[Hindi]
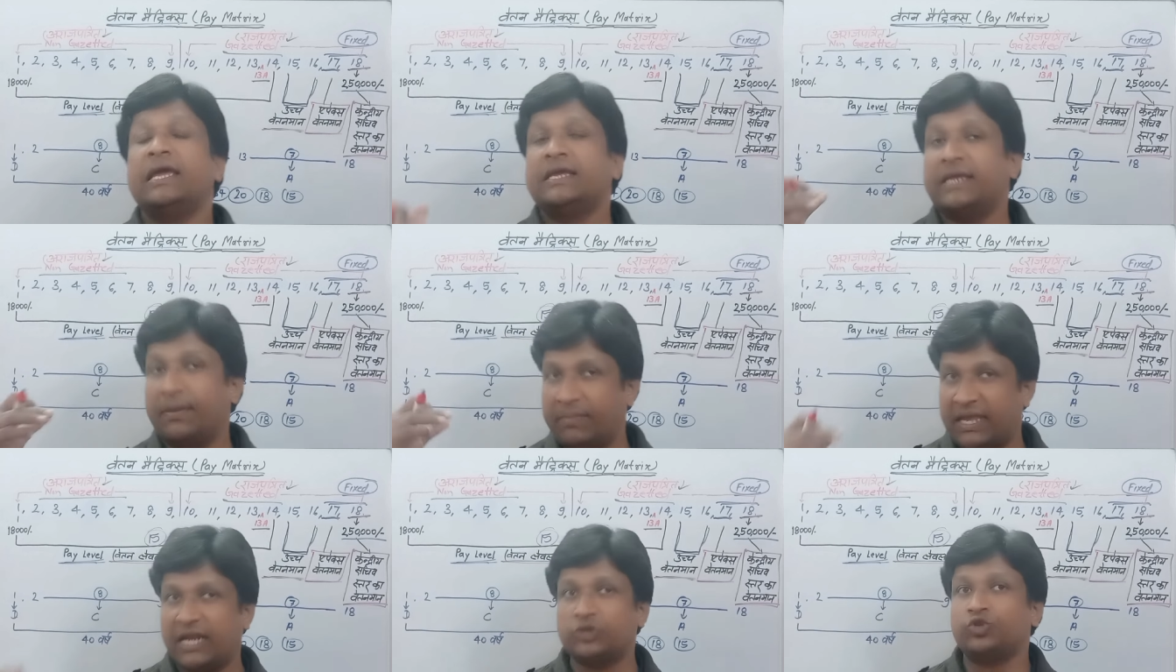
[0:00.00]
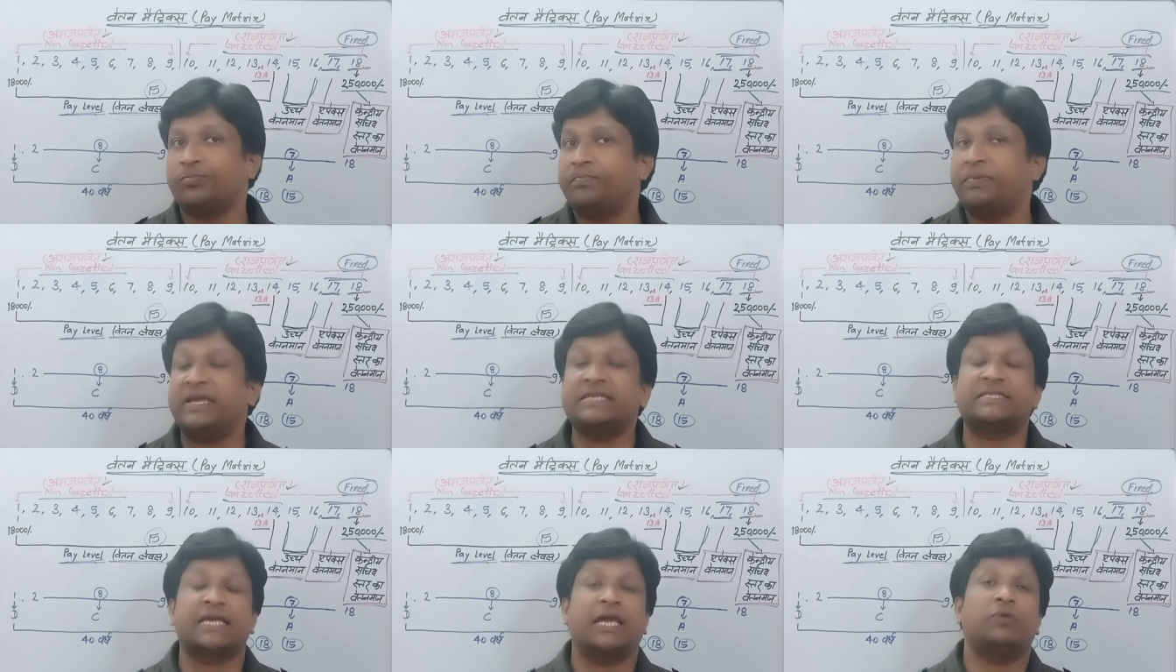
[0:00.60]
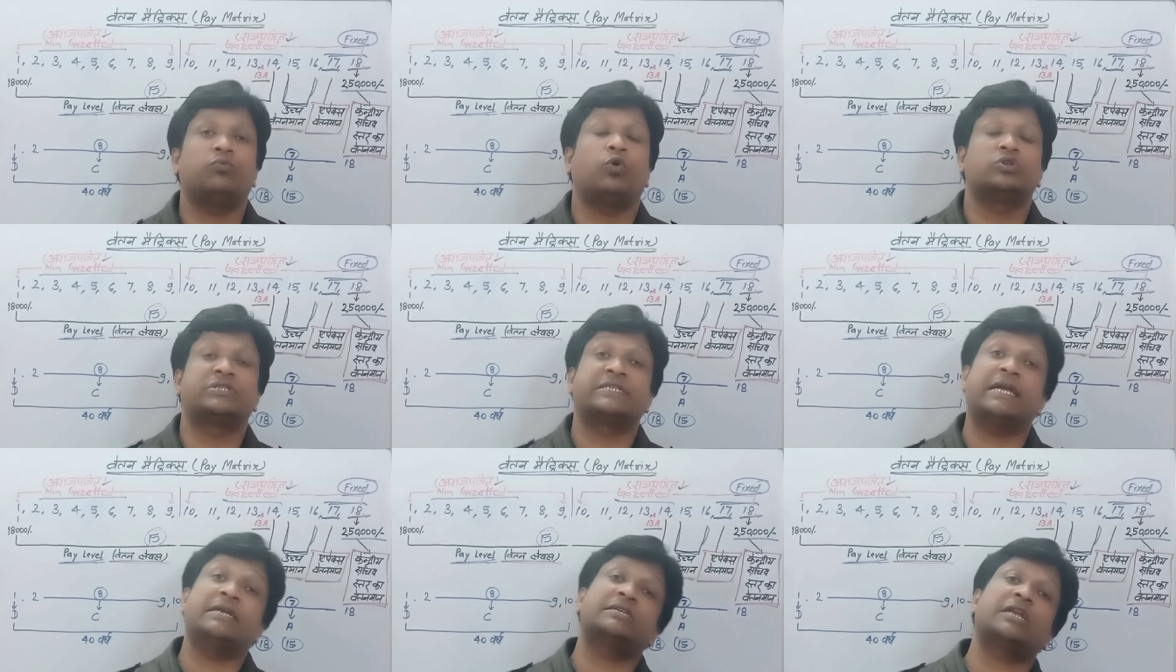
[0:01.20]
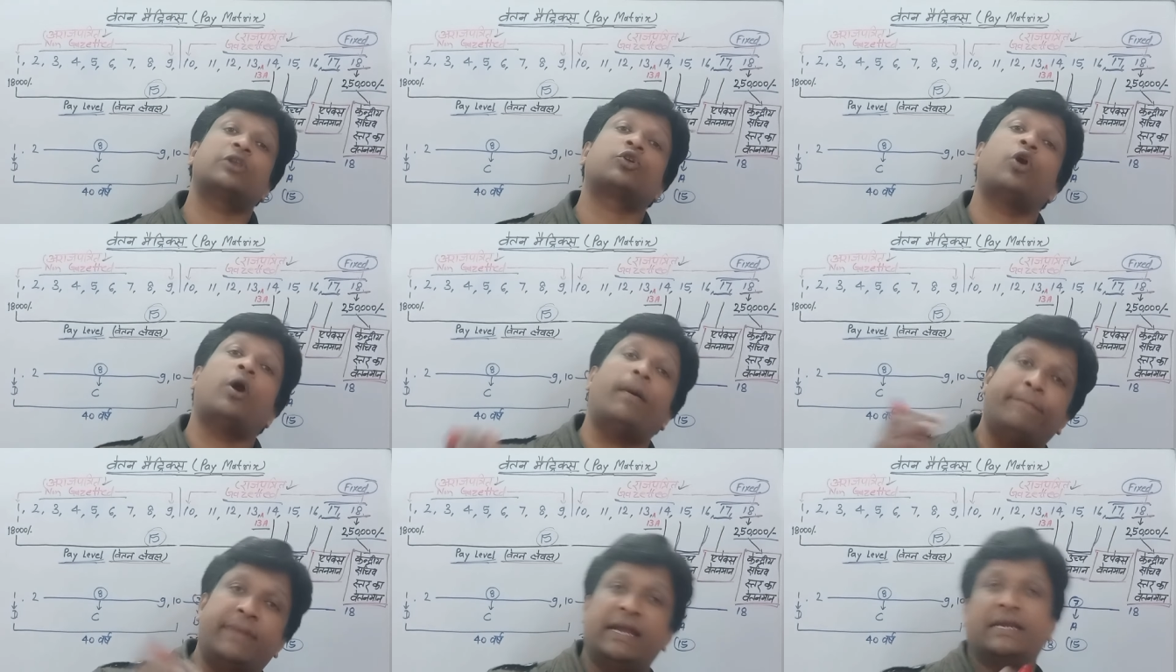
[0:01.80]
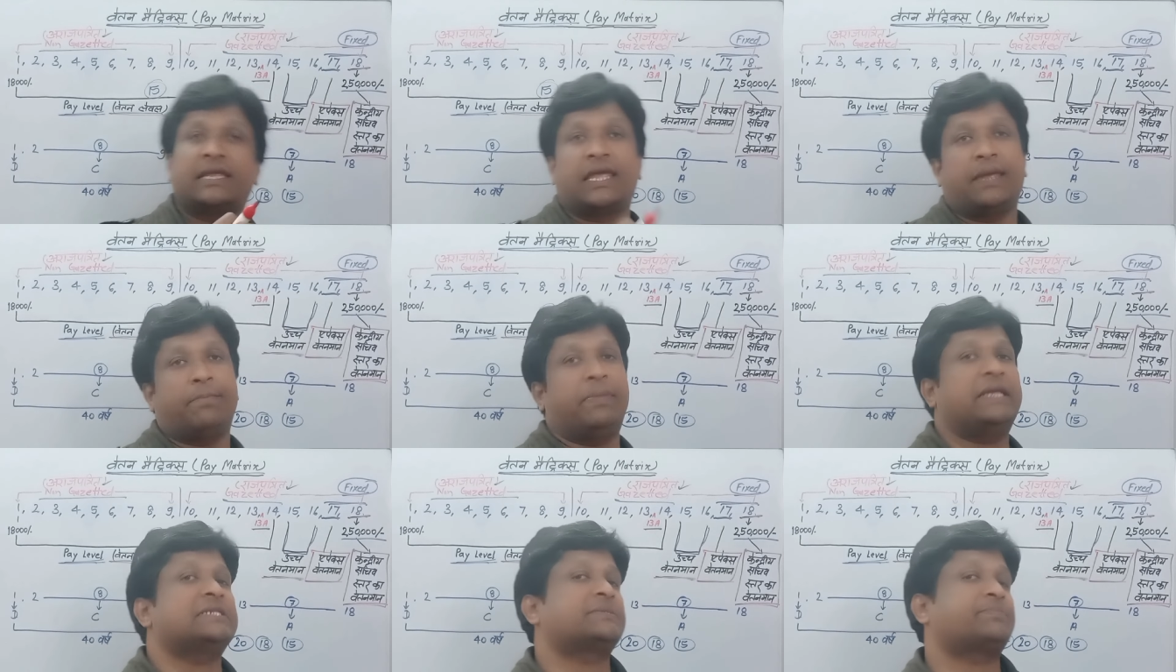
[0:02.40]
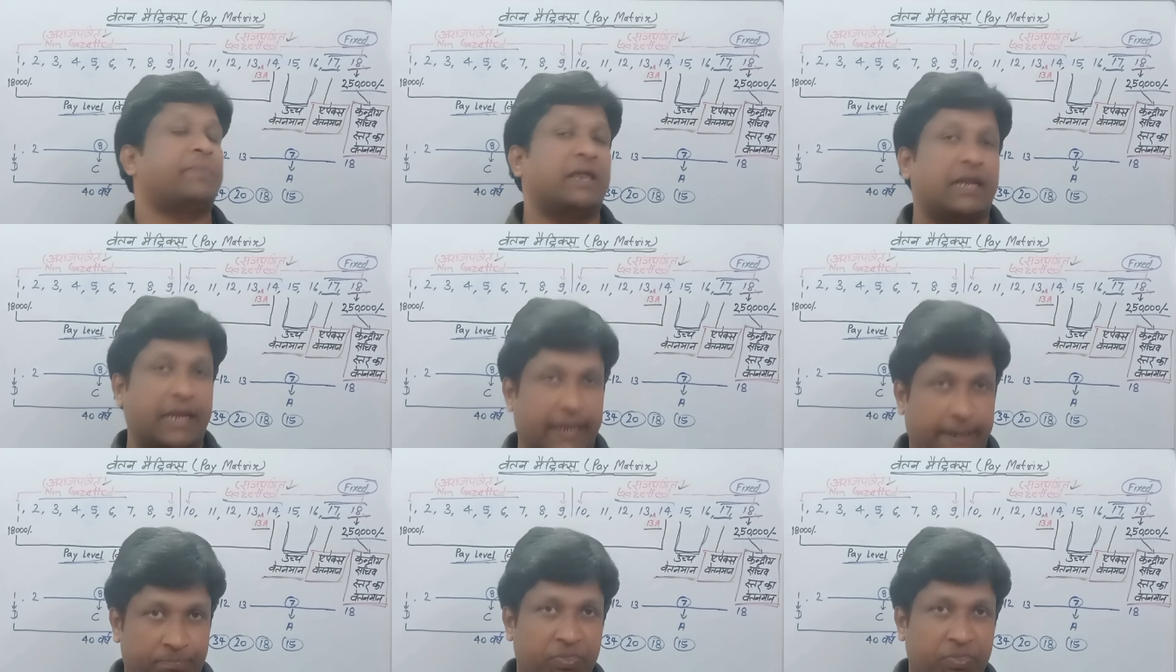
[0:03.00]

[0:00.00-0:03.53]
ये मेरा जो बेस है वो सेंट्रल गवर्नमेंट के बेस पर है